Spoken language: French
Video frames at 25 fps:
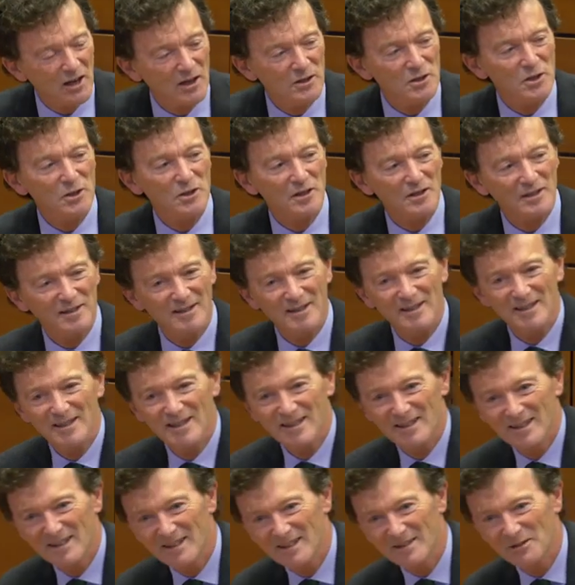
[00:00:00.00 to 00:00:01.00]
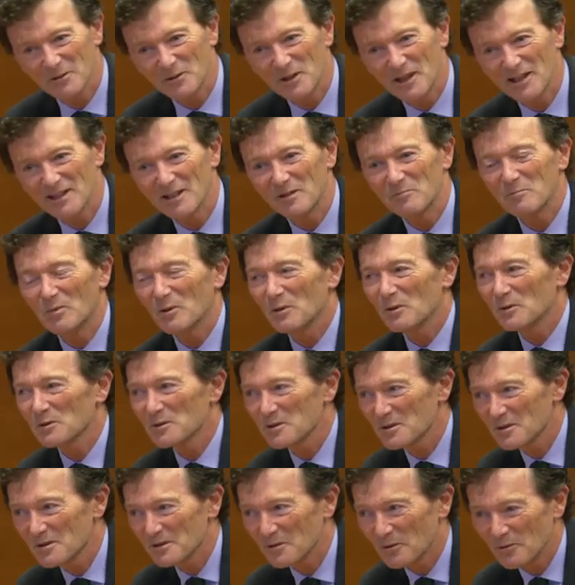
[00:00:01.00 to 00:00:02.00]
la charge de la
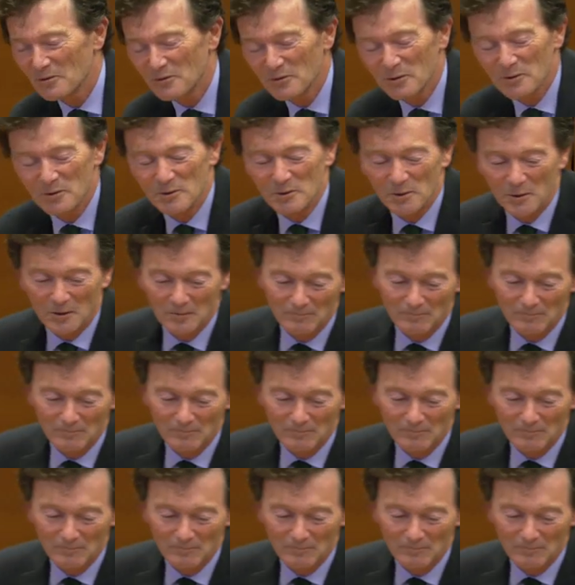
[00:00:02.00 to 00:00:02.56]
dépense dans le